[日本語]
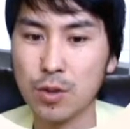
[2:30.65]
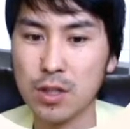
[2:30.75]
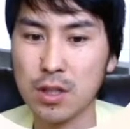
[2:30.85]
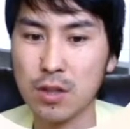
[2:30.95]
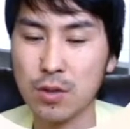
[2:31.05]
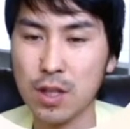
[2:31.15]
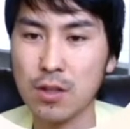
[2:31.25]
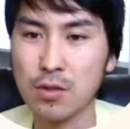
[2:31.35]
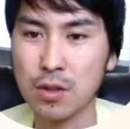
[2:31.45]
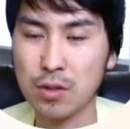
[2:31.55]
尻を
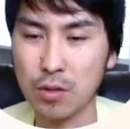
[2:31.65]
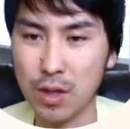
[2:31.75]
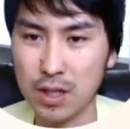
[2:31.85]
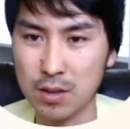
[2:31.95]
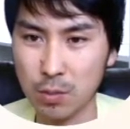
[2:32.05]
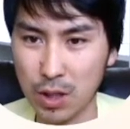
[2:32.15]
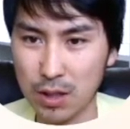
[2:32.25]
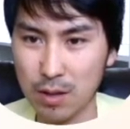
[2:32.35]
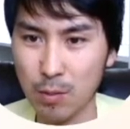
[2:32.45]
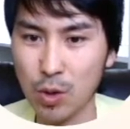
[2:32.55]
左右に動かしてもらっ
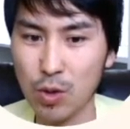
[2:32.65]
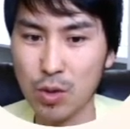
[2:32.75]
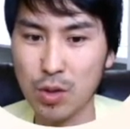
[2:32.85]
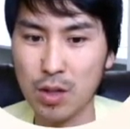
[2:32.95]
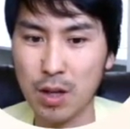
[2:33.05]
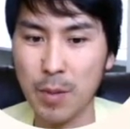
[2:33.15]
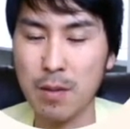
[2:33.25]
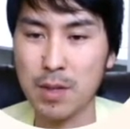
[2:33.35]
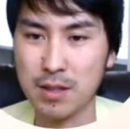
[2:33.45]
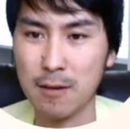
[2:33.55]
ても構
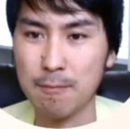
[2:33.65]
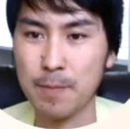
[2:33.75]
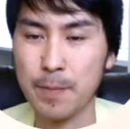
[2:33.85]
いません